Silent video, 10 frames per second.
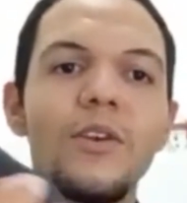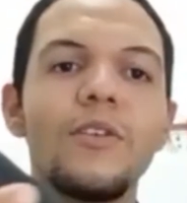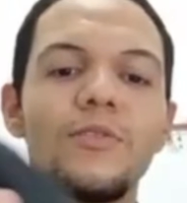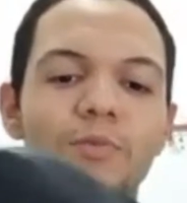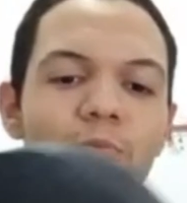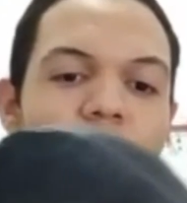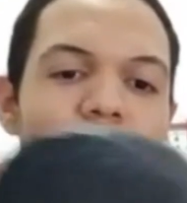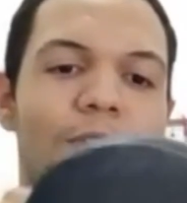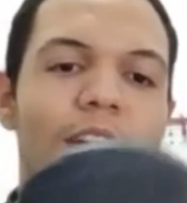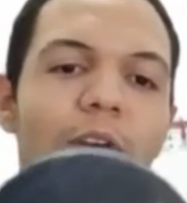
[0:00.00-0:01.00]
olha o que
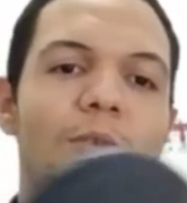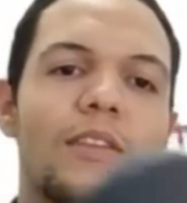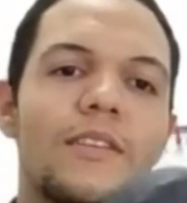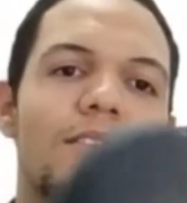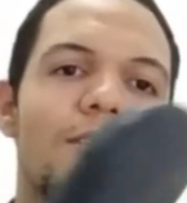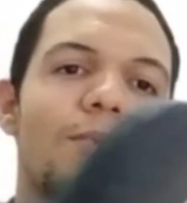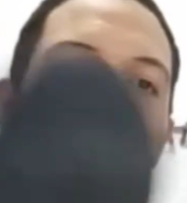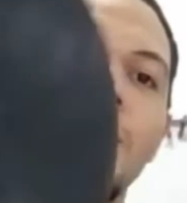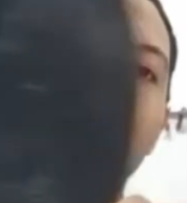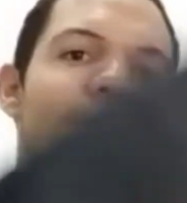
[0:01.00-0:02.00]
foi que aconteceu.
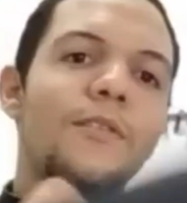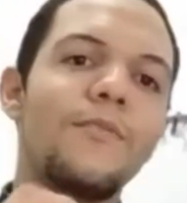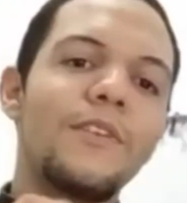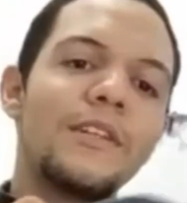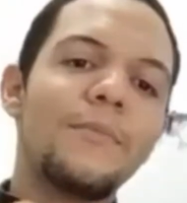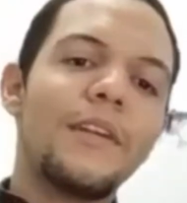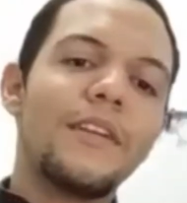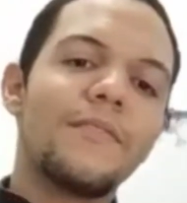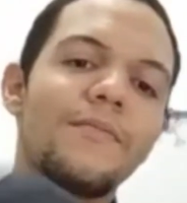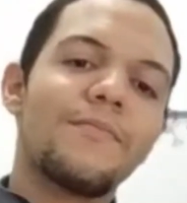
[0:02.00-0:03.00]
Veja
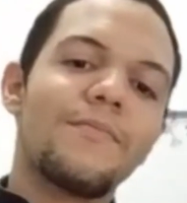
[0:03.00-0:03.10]
bem.